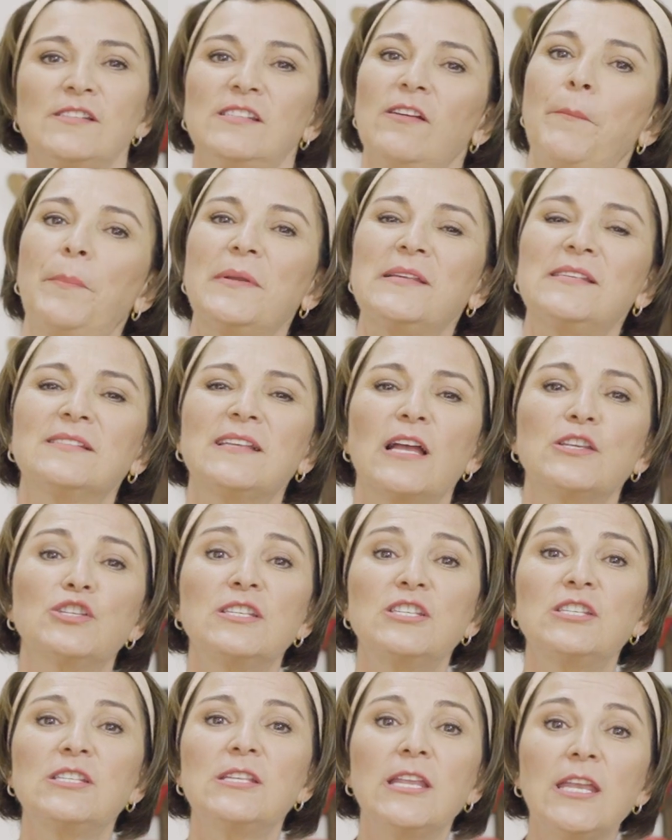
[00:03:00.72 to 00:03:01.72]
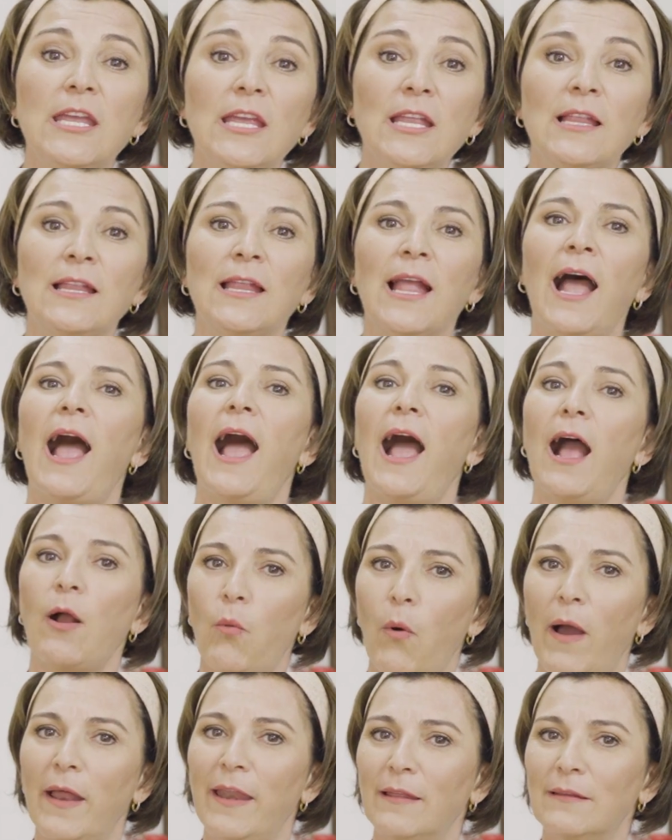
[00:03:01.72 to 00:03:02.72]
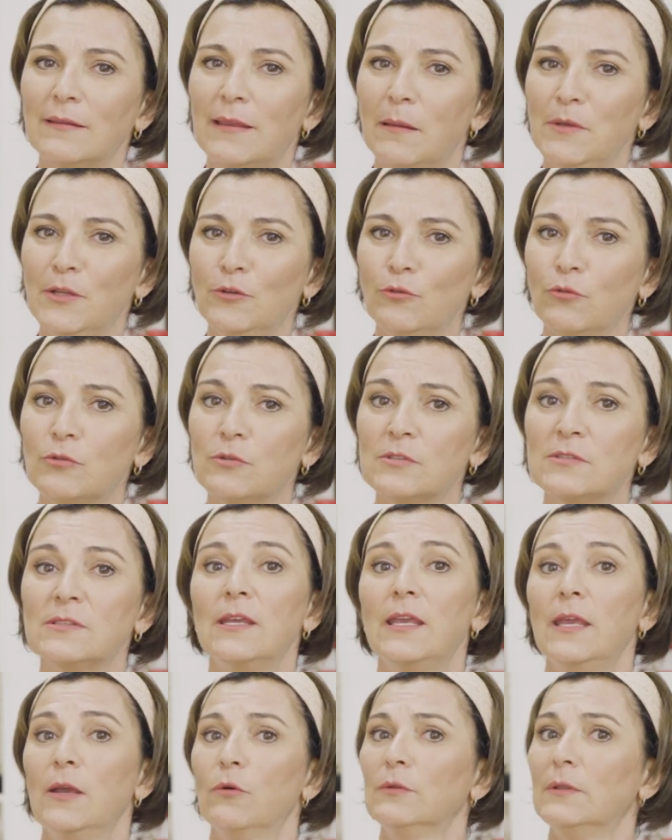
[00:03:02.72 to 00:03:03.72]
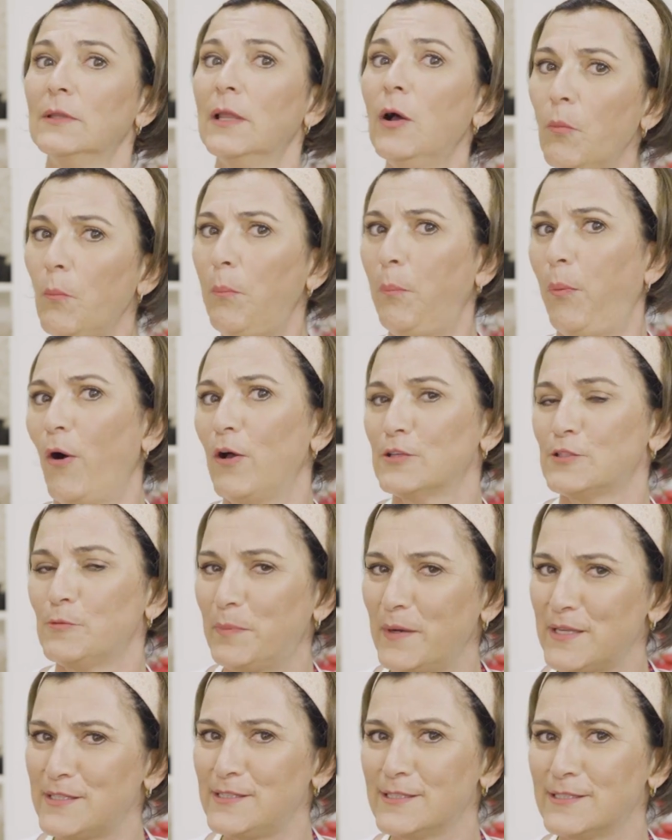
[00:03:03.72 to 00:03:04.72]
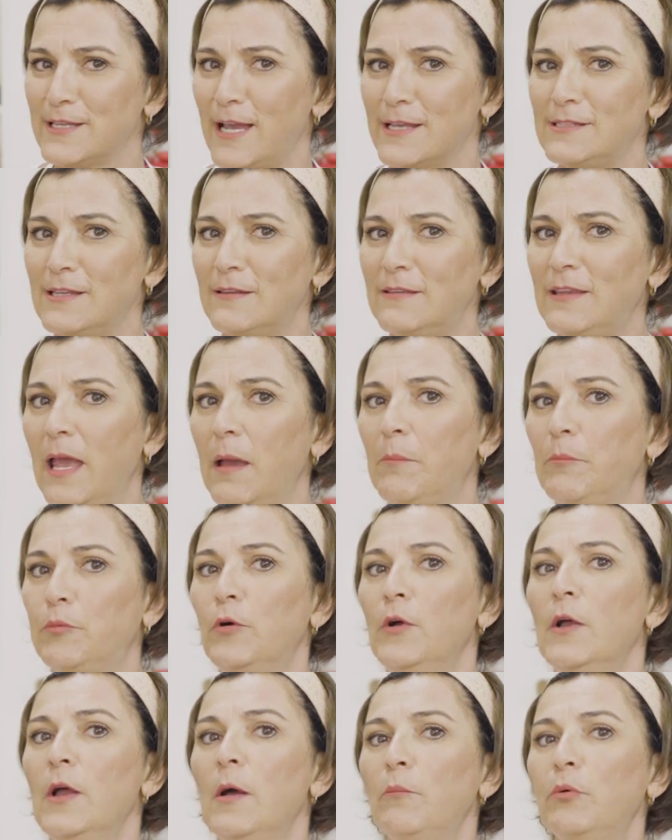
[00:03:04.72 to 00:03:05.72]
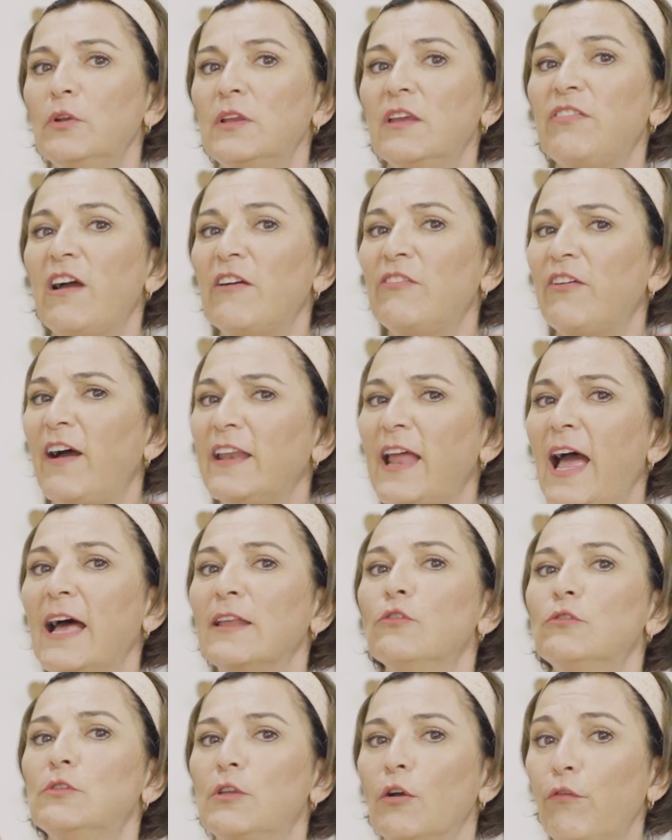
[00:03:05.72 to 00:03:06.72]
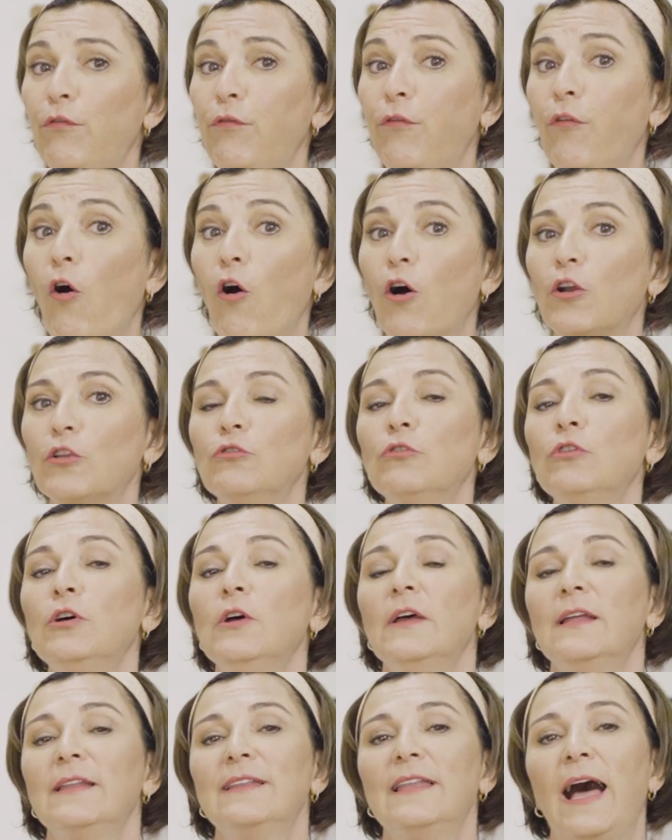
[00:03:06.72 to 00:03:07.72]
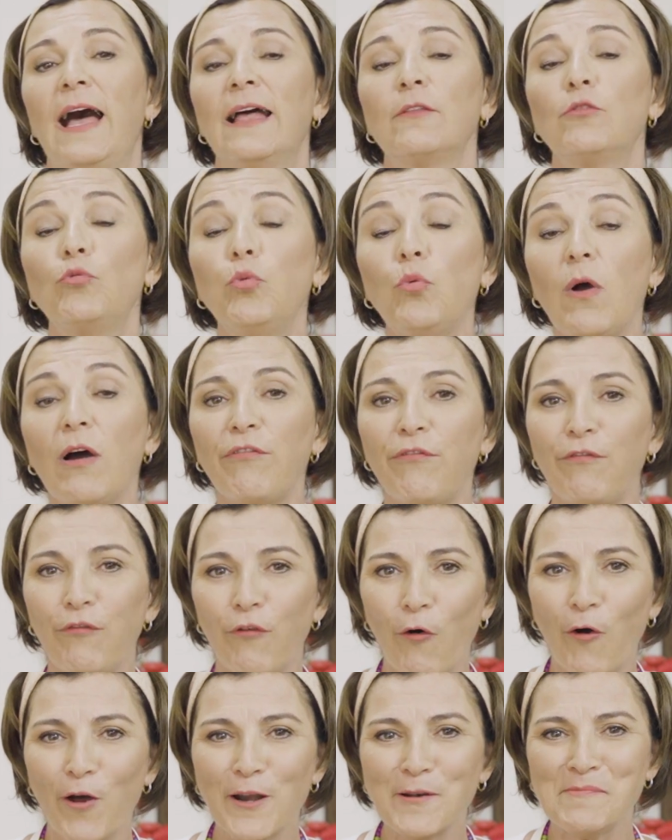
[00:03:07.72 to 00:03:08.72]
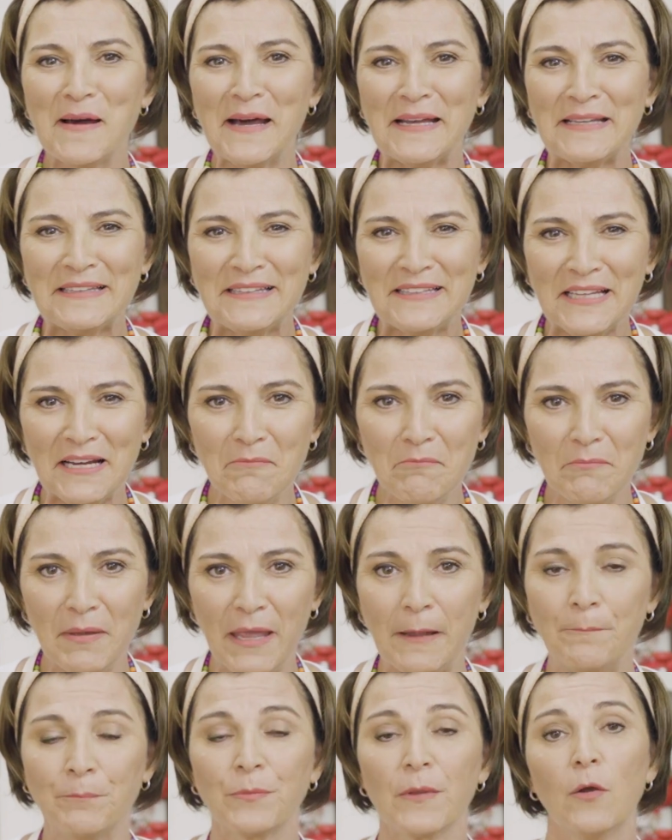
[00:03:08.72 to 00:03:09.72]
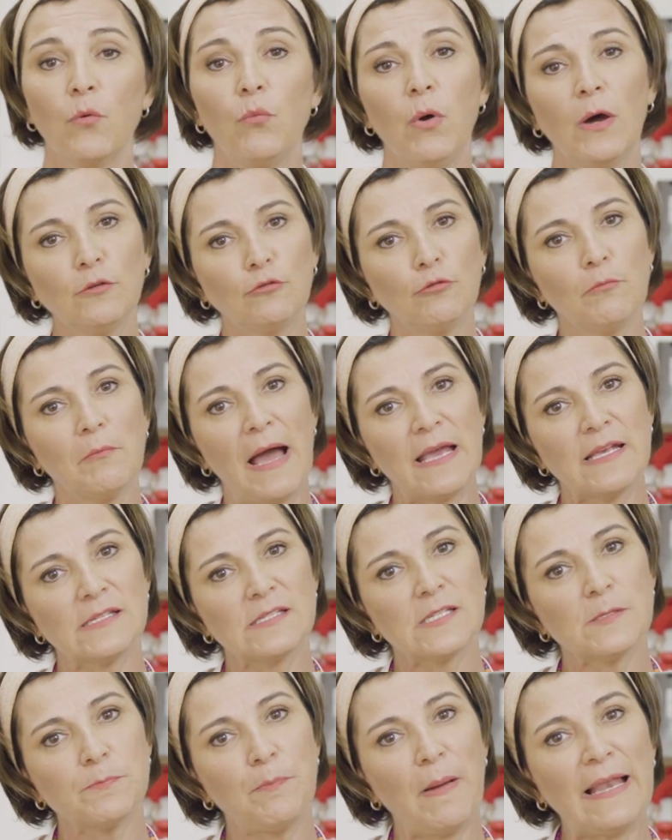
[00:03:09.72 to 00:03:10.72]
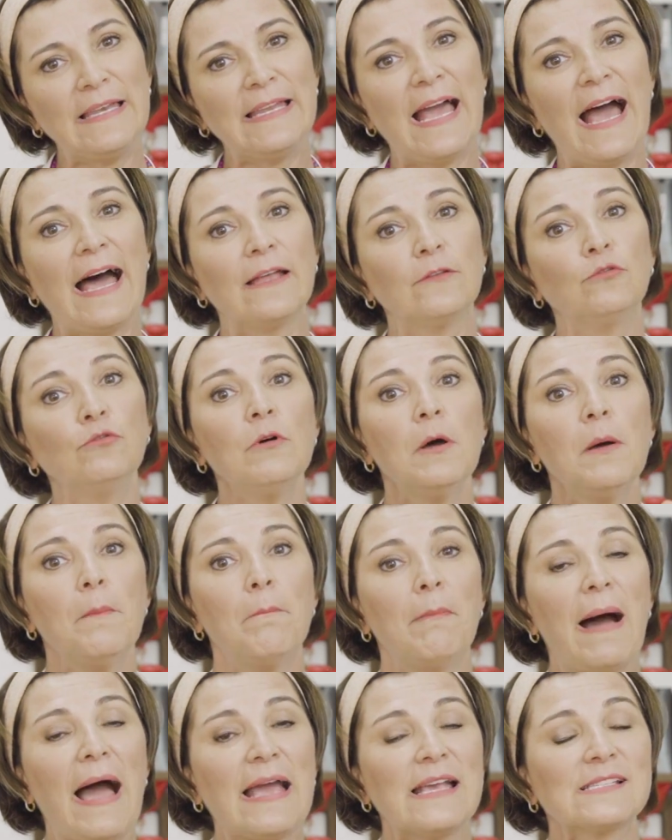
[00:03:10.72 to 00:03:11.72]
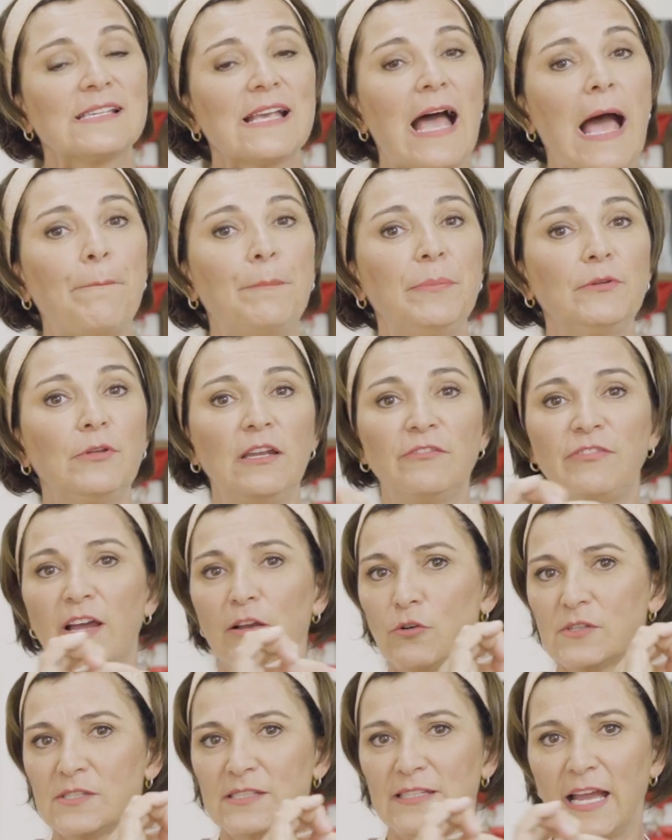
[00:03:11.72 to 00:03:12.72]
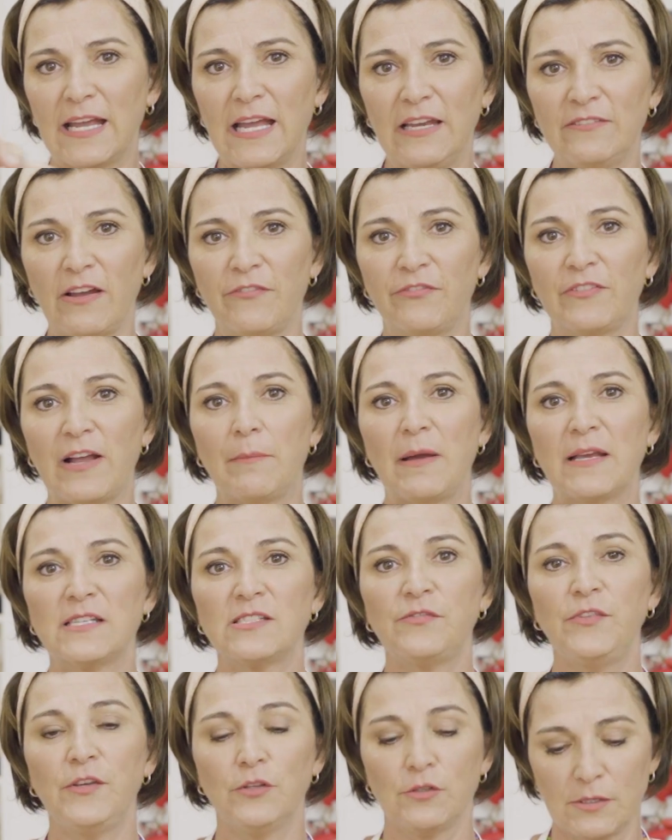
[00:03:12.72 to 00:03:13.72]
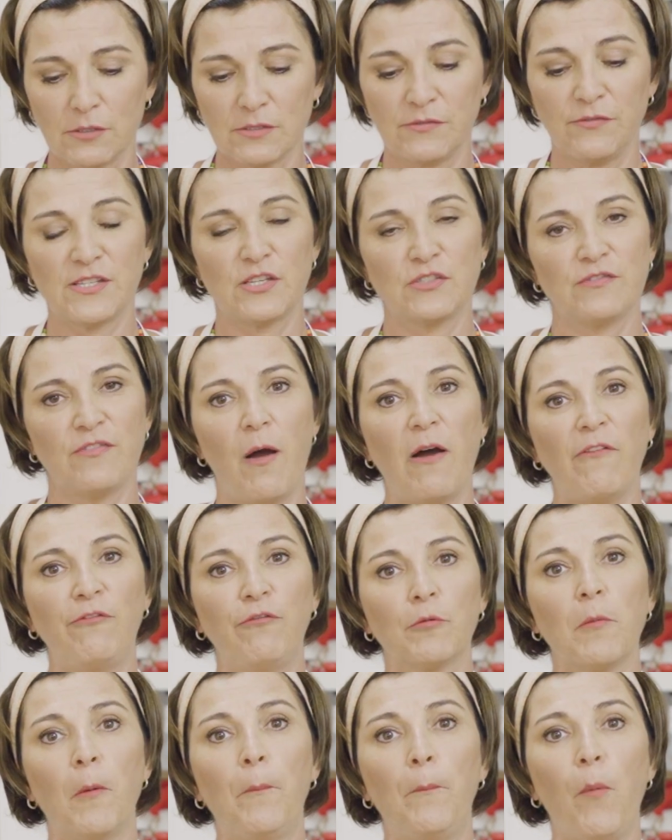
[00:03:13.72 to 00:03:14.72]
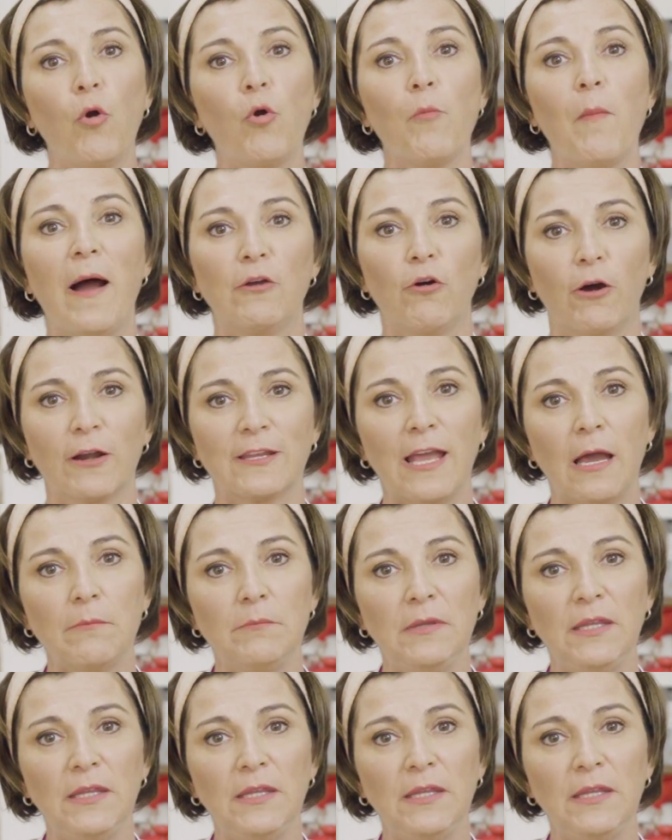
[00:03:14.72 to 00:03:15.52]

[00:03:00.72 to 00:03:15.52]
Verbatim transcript: você vai precisar de 30 a 40 minutos. Eu não posso precisar esse tempo, porque vai variar do teu forno, da tua forma também quanto mais espalhado, mais rápido ele vai cozinhar, que ele vai ficar mais fino. Então, se você tiver uma forma um pouco maior que a